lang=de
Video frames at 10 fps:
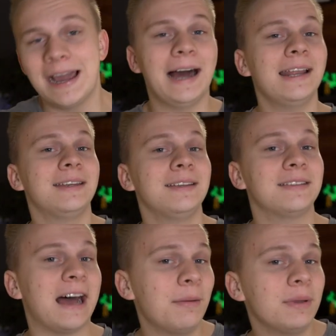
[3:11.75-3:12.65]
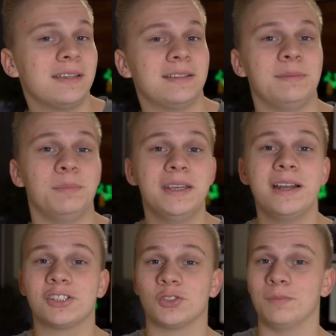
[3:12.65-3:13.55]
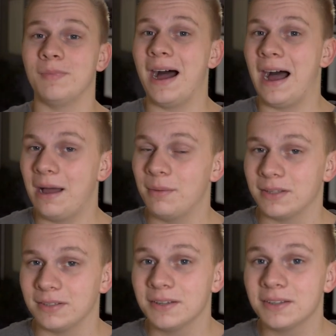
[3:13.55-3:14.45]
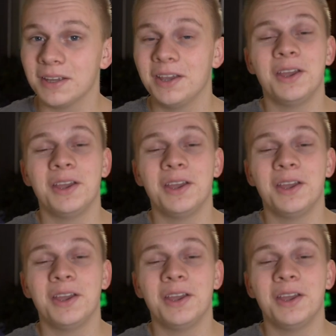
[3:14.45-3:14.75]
Allerdings habe ich die Bilder schon bearbeitet